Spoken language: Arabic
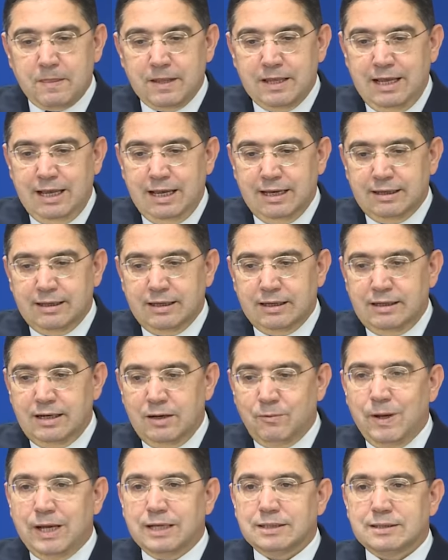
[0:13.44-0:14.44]

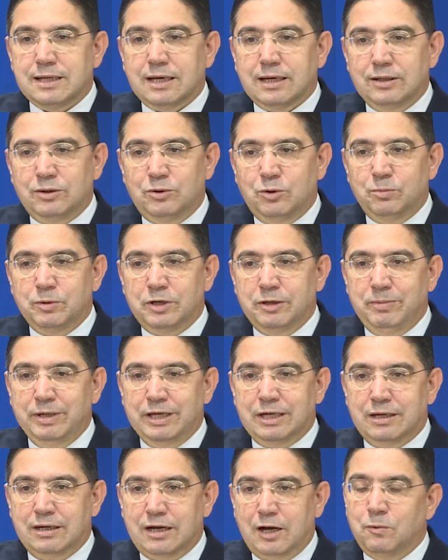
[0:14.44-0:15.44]
حققنا واحد تقدم
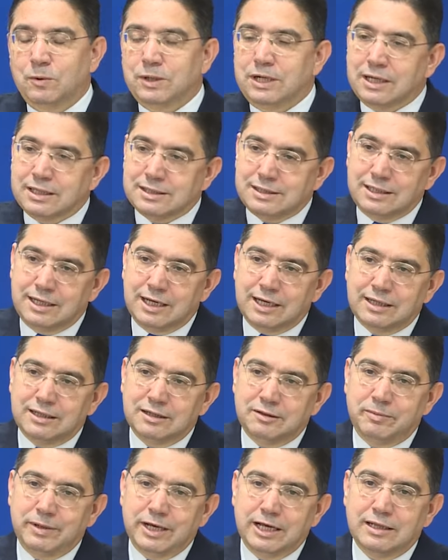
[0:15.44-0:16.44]
كبير أولا خصني
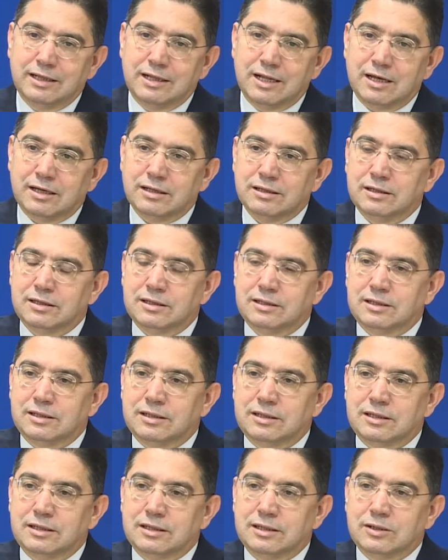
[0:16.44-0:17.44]
نأكد بأن
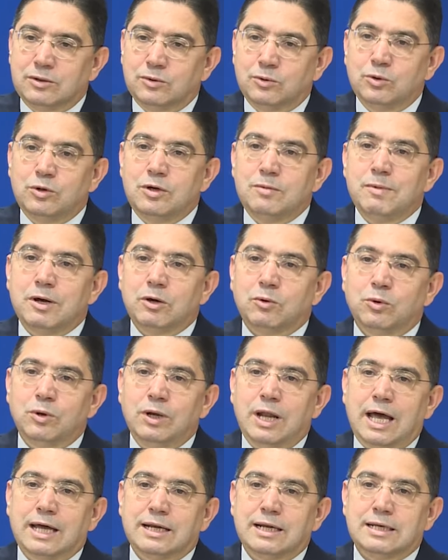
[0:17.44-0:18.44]
كل ما كل
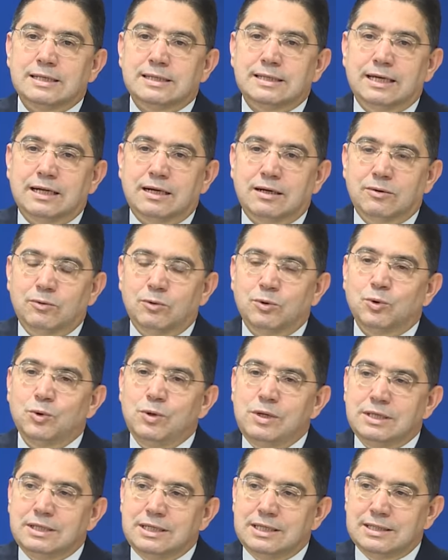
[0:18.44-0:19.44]
العناصر
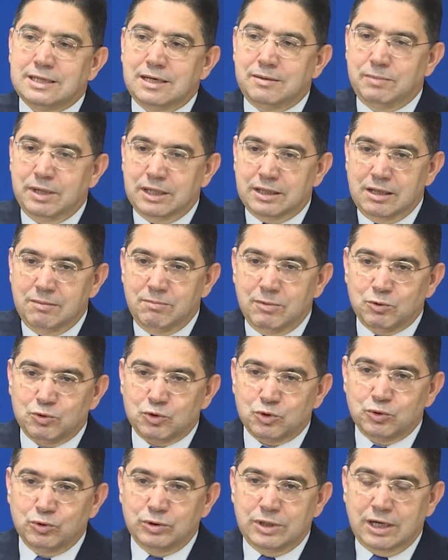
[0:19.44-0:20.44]
وكل التزامات
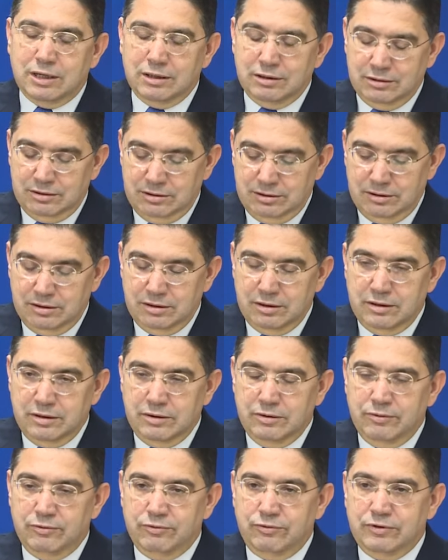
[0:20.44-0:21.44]
الموجودة
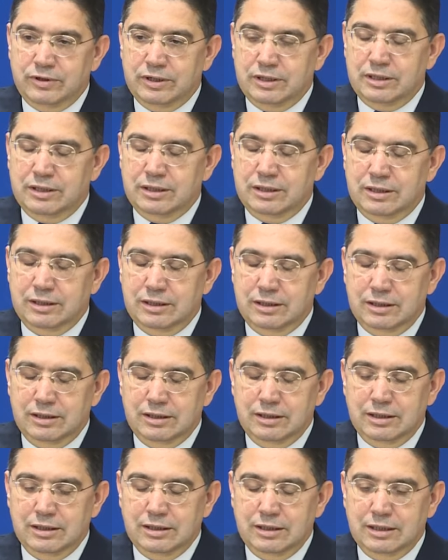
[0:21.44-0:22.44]
في
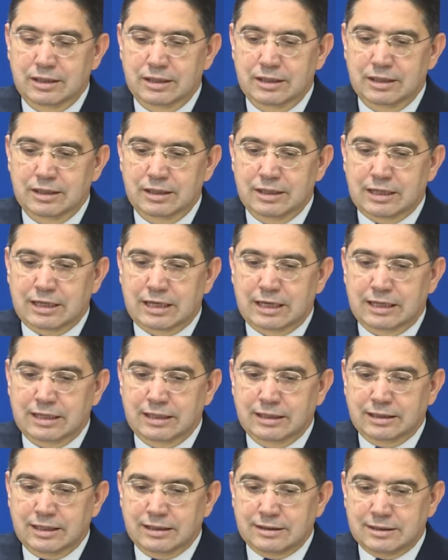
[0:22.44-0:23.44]

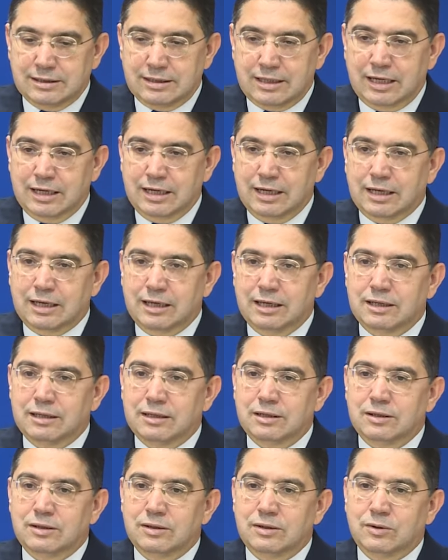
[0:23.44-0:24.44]
خارطة الطريق
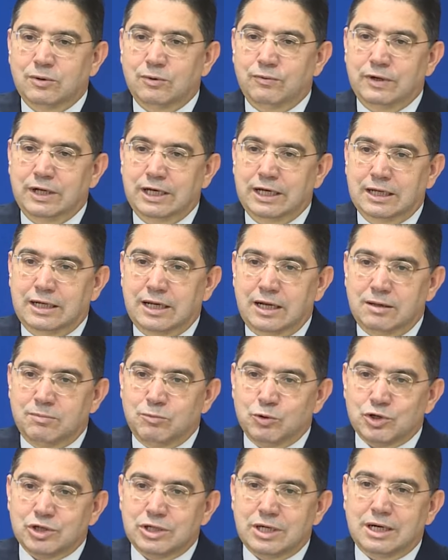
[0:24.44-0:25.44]
وفي الإعلان
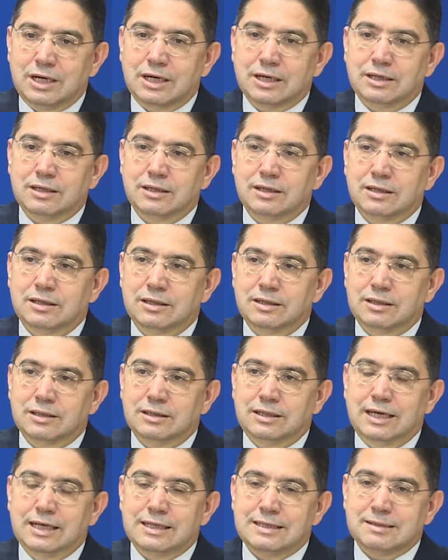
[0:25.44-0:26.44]
المشترك
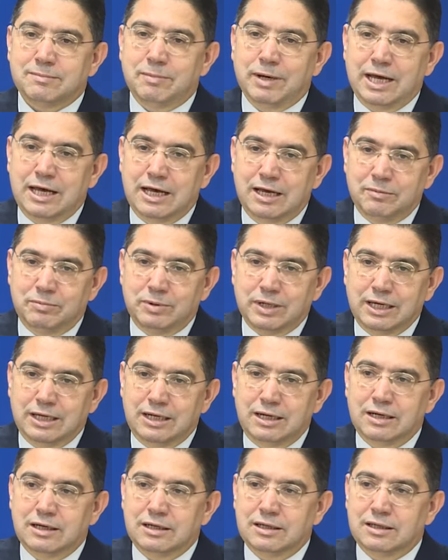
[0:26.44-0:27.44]
ديال 7 أبريل